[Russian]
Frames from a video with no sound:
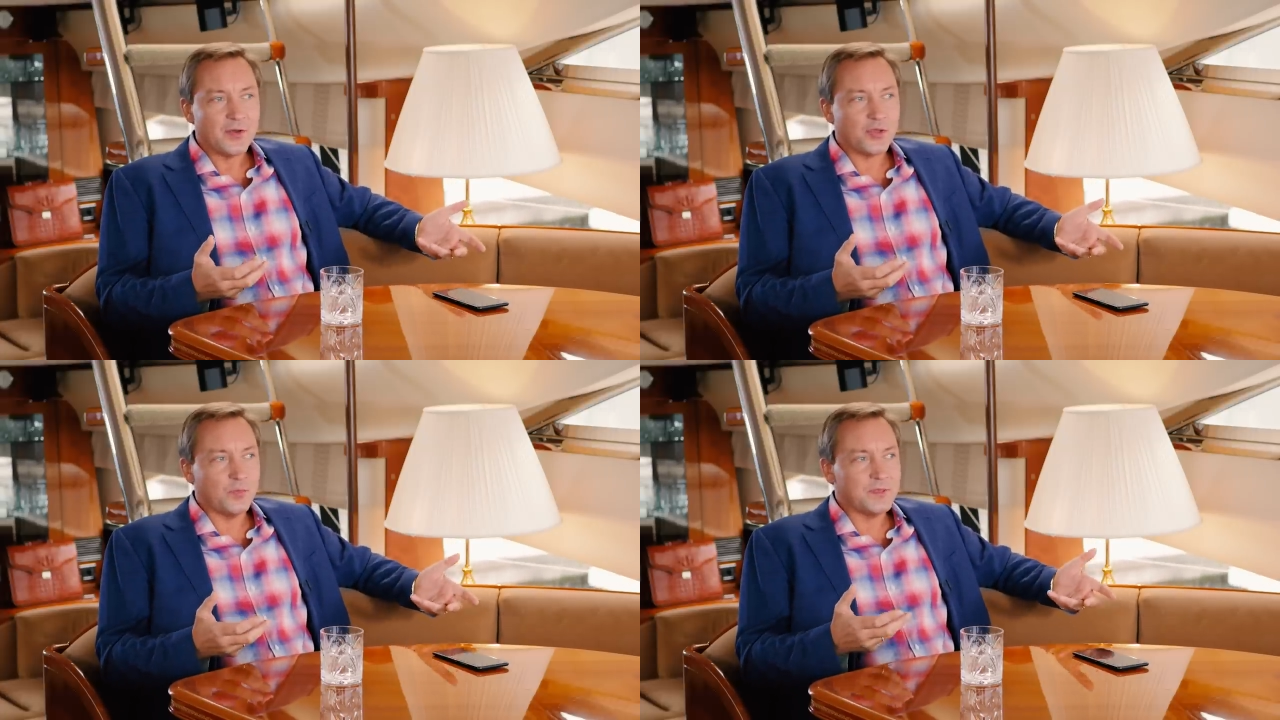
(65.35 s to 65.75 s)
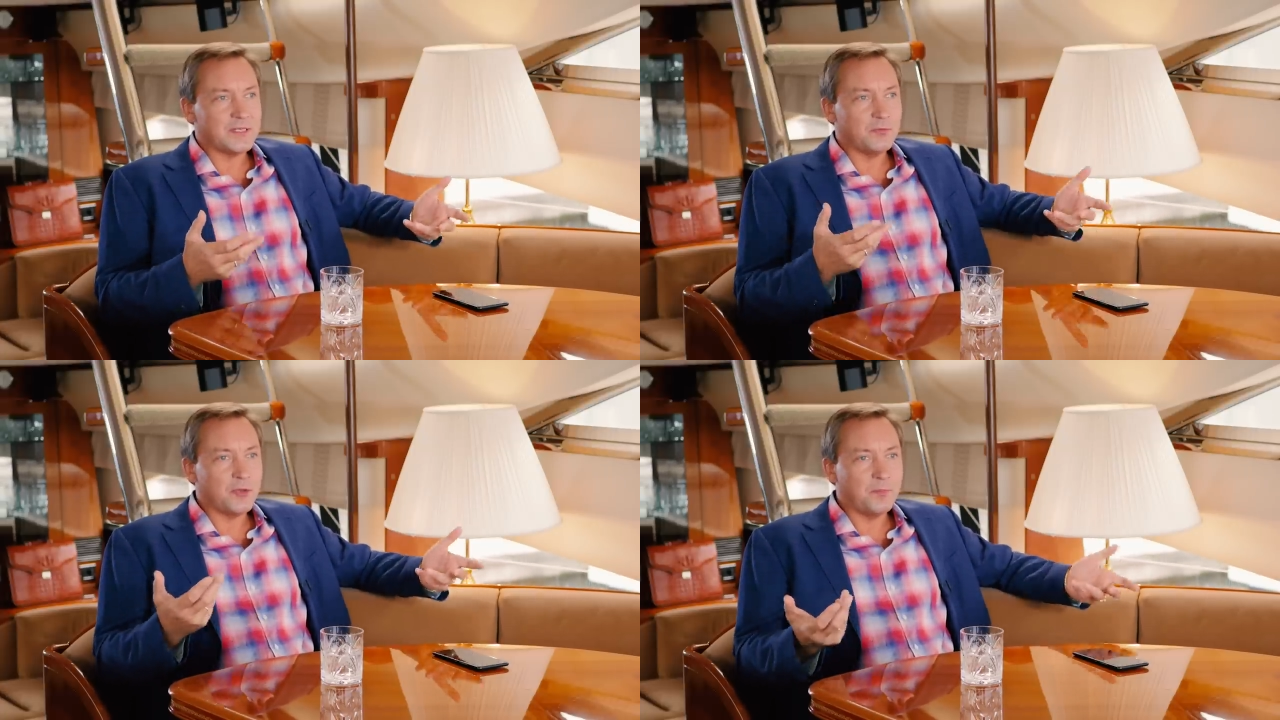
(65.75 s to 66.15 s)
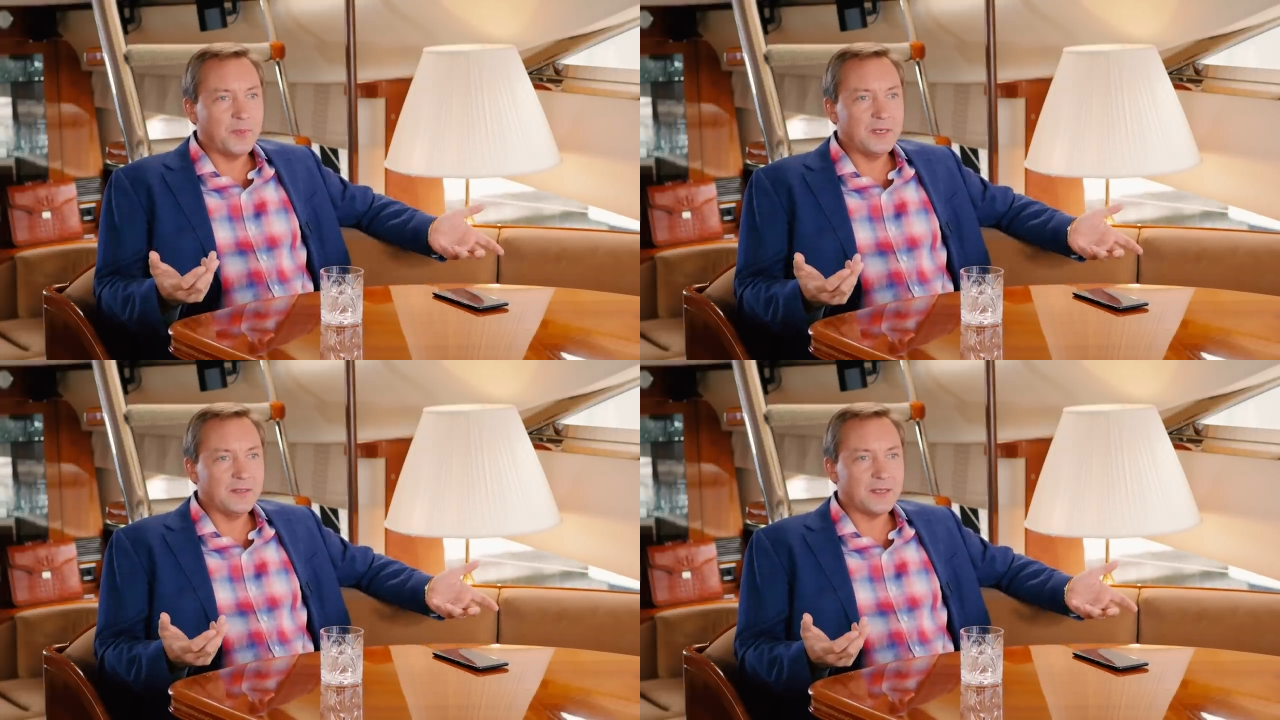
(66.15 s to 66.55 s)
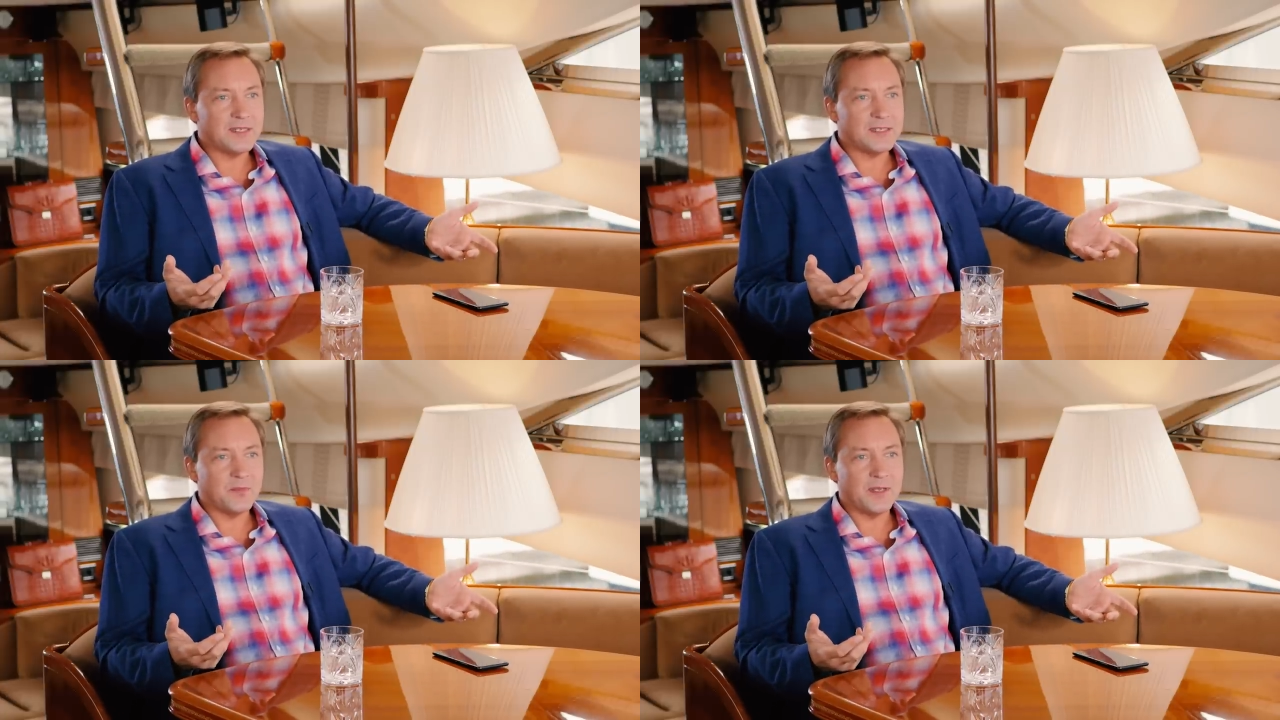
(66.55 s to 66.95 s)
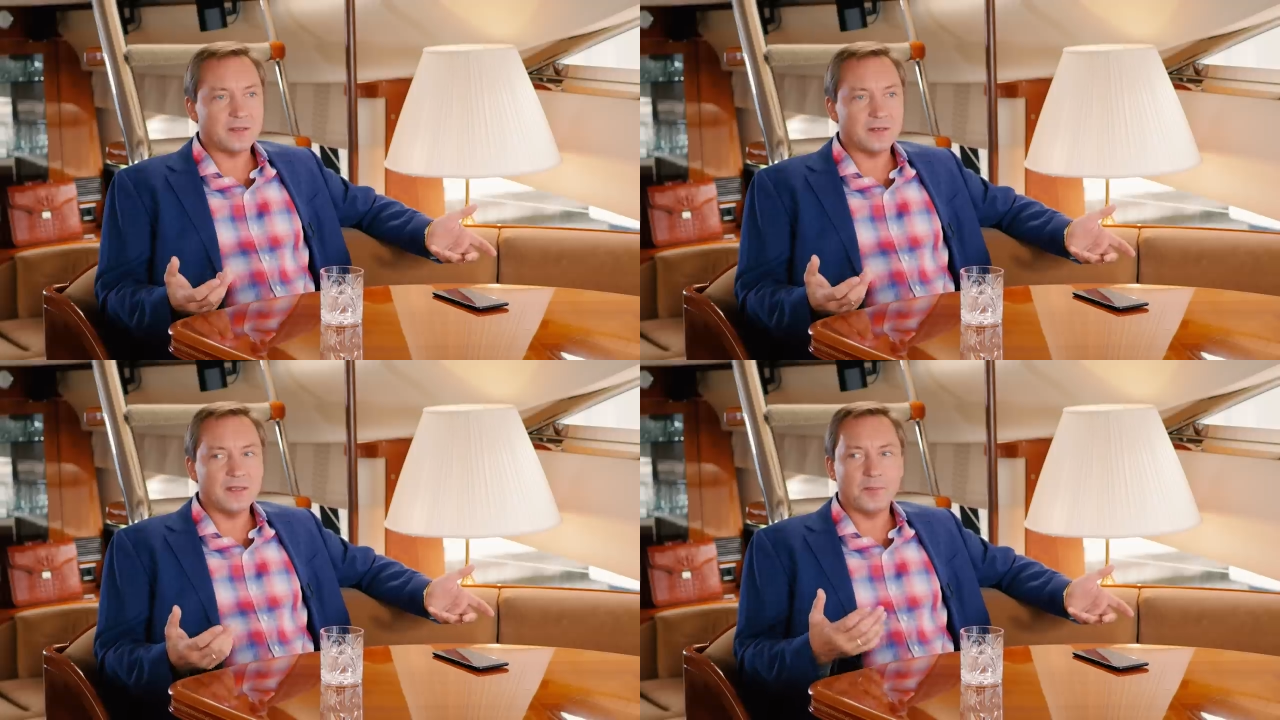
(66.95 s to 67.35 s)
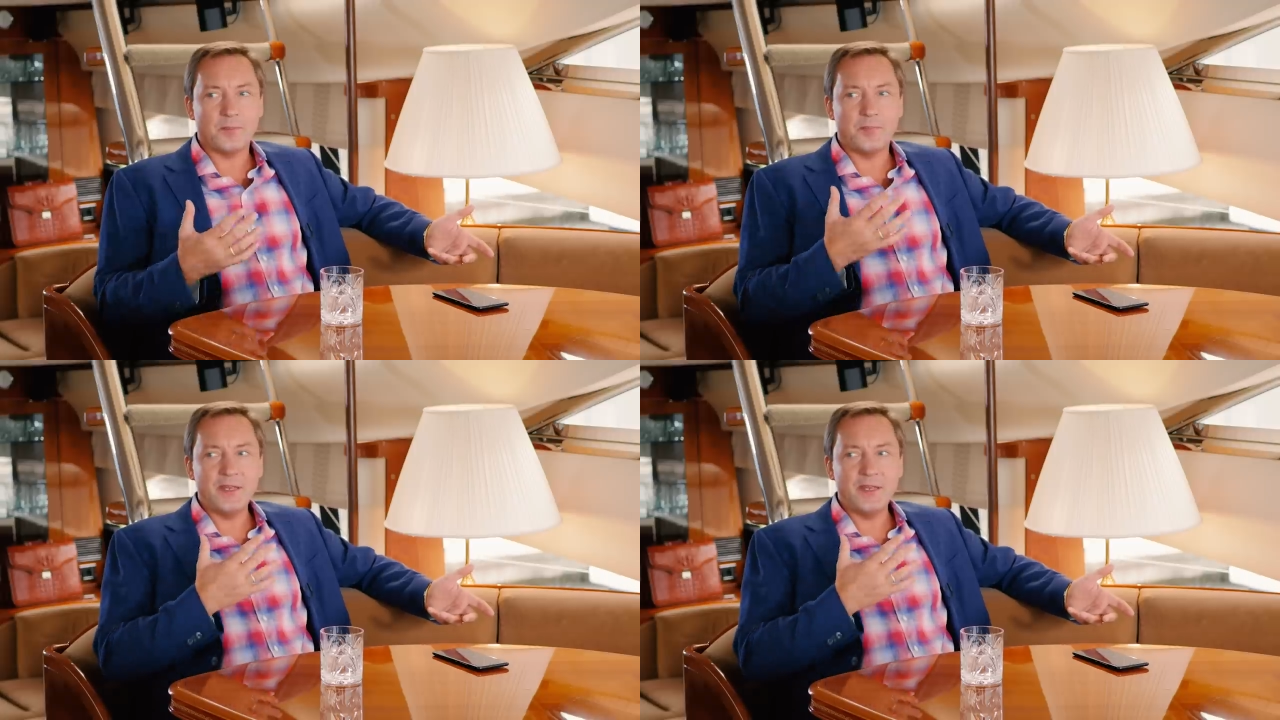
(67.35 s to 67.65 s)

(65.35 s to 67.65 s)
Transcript: что бы со мной было, если бы я тогда